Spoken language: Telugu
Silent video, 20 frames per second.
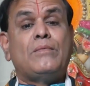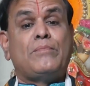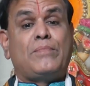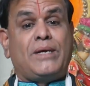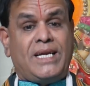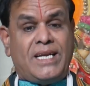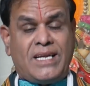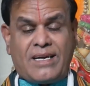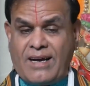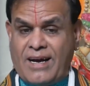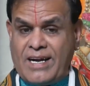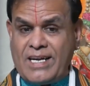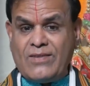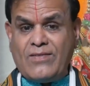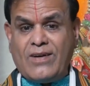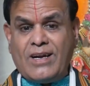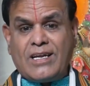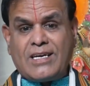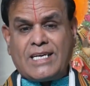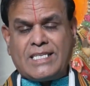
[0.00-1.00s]
పెళ్లి కాని
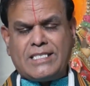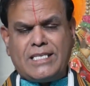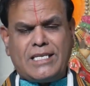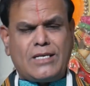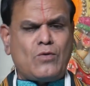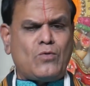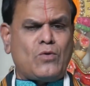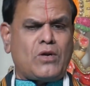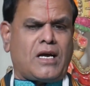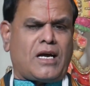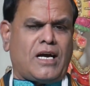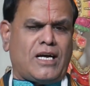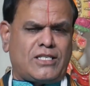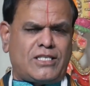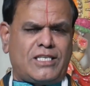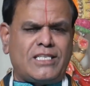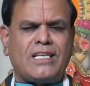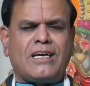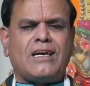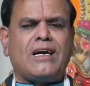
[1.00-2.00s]
వాళ్ళకందరికీ కూడా
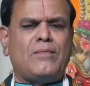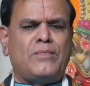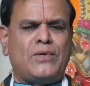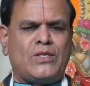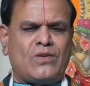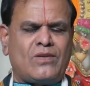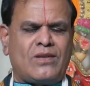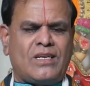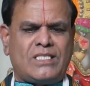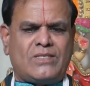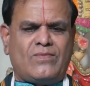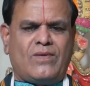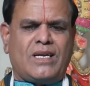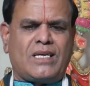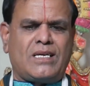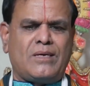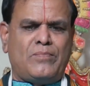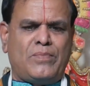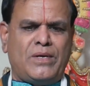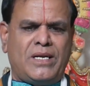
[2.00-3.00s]
ఖచ్చితంగా మిథున రాశి
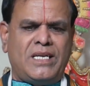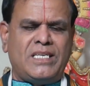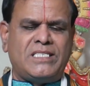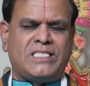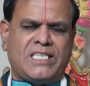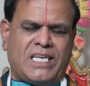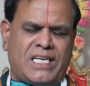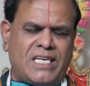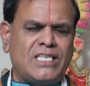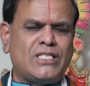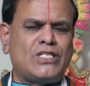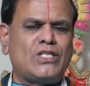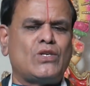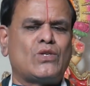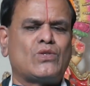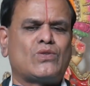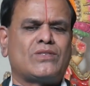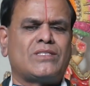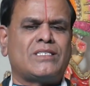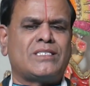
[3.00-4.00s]
వాళ్ళకి పెళ్లి జరిగి
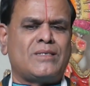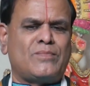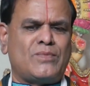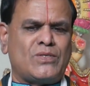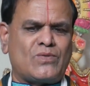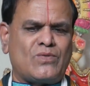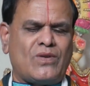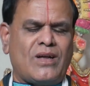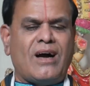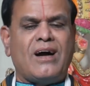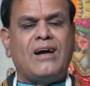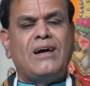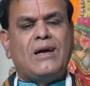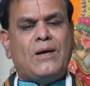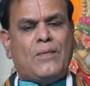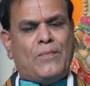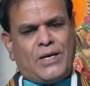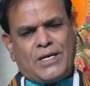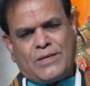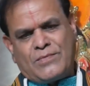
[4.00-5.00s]
తీరుతుందని చెప్పేసి కూడా
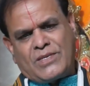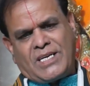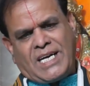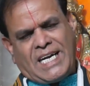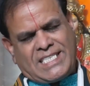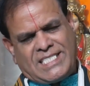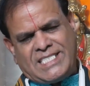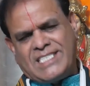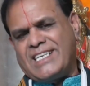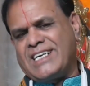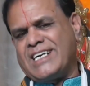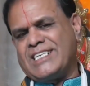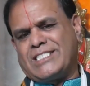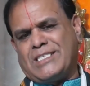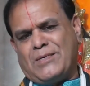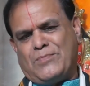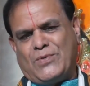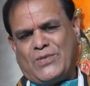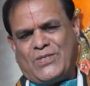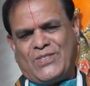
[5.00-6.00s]
మనం ఖచ్చితంగా
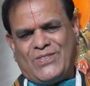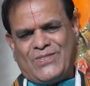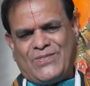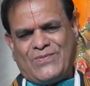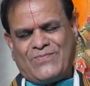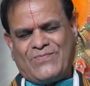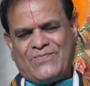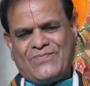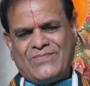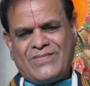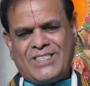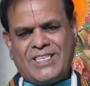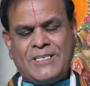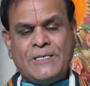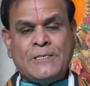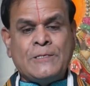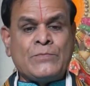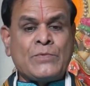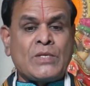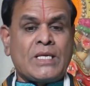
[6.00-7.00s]
చెప్పవచ్చు
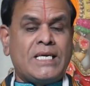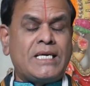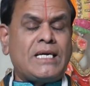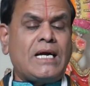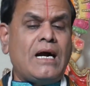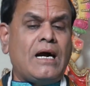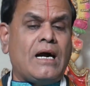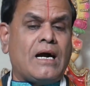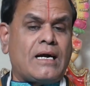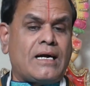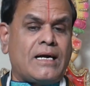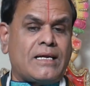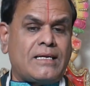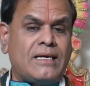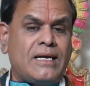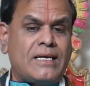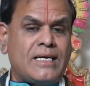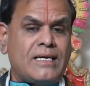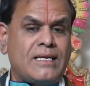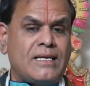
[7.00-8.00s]
ఇక
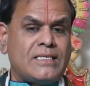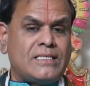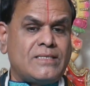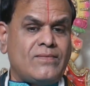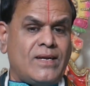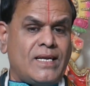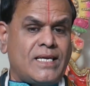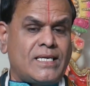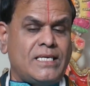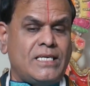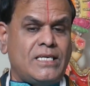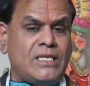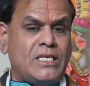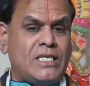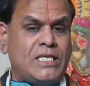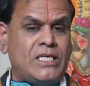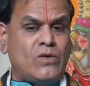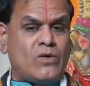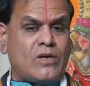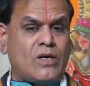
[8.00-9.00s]
కర్కాటక రాశి వాళ్ళకి
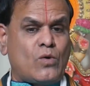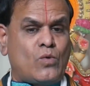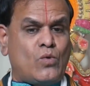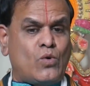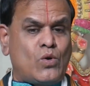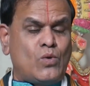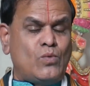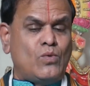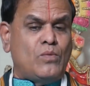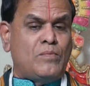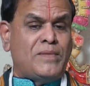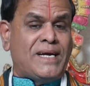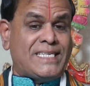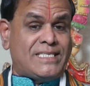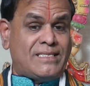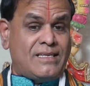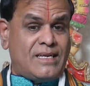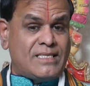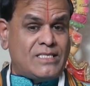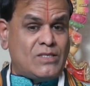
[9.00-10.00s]
ఈ యొక్క గురువు
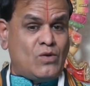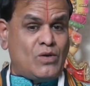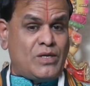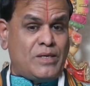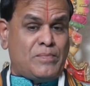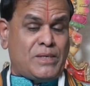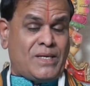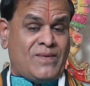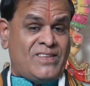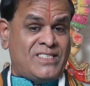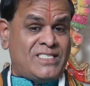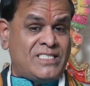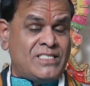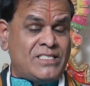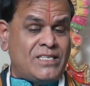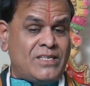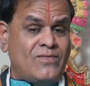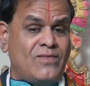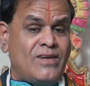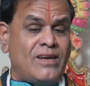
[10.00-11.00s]
మేషరాశిలోకి
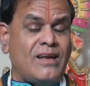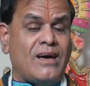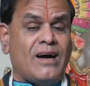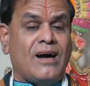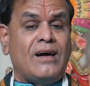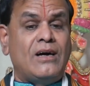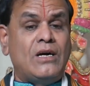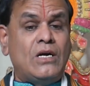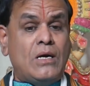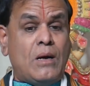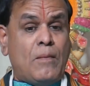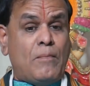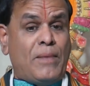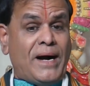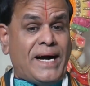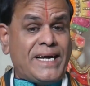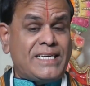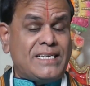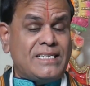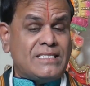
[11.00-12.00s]
ప్రవేశించడం వల్ల
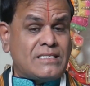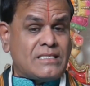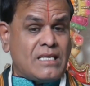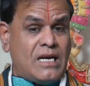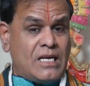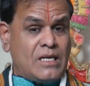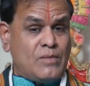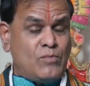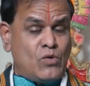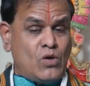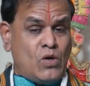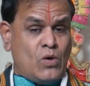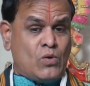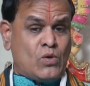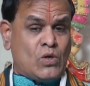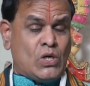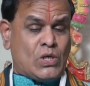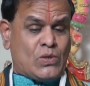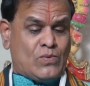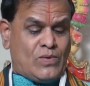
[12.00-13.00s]
భాగ్యస్థానంలో
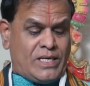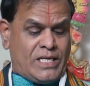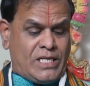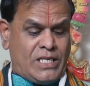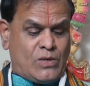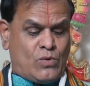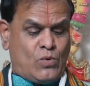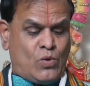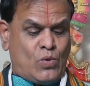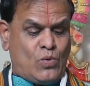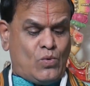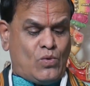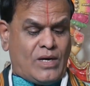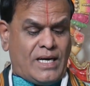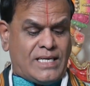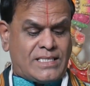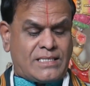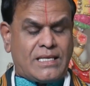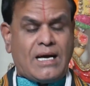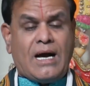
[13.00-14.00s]
ఉన్నటువంటి గురువు
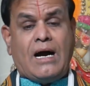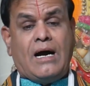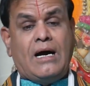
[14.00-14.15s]
కాస్త